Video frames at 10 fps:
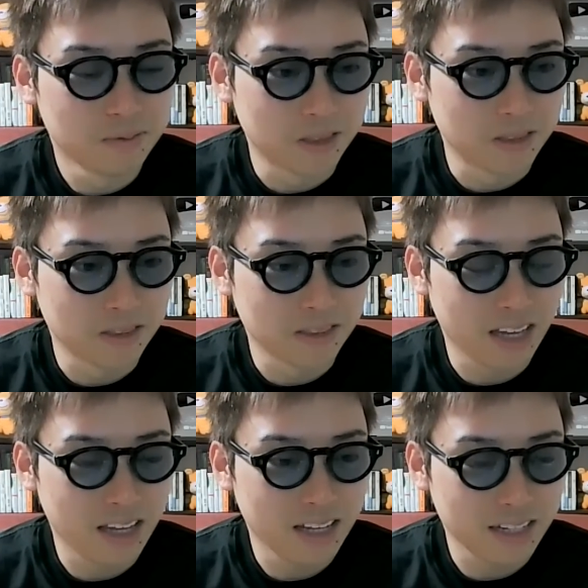も
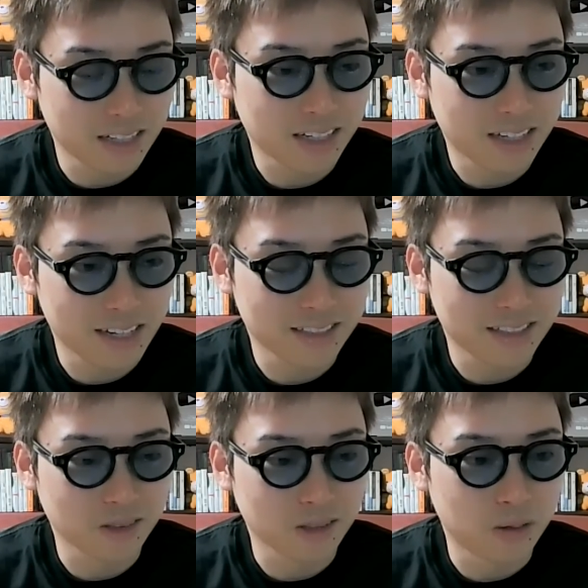う AI が返し
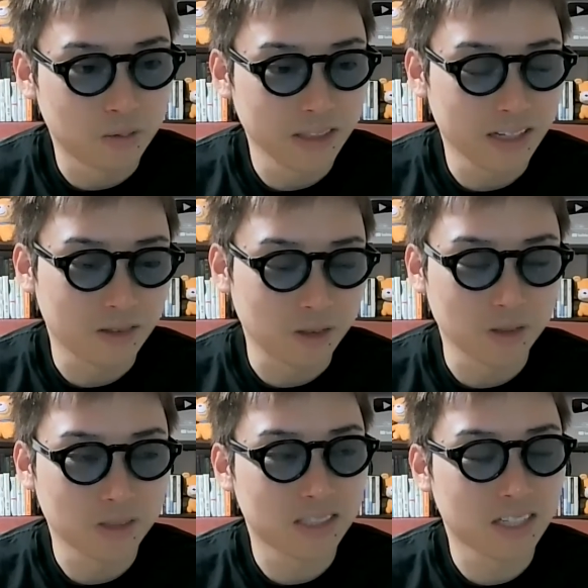てるとは思えないほ
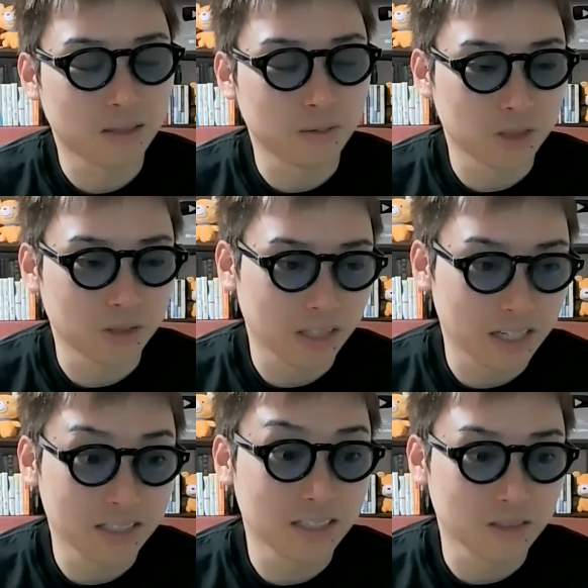ど自然な文章で
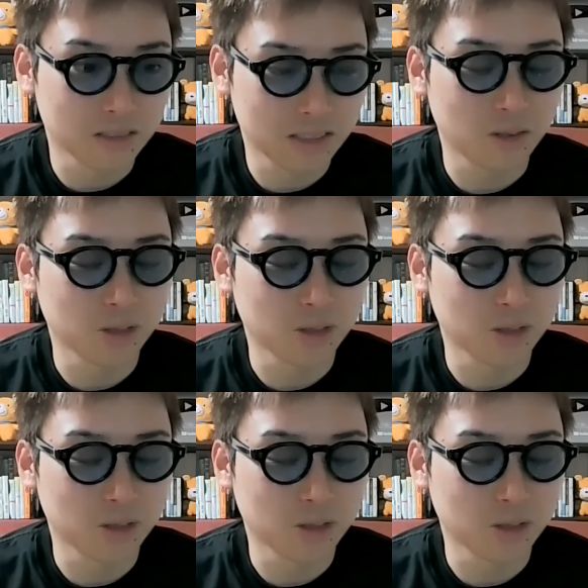返してくるし、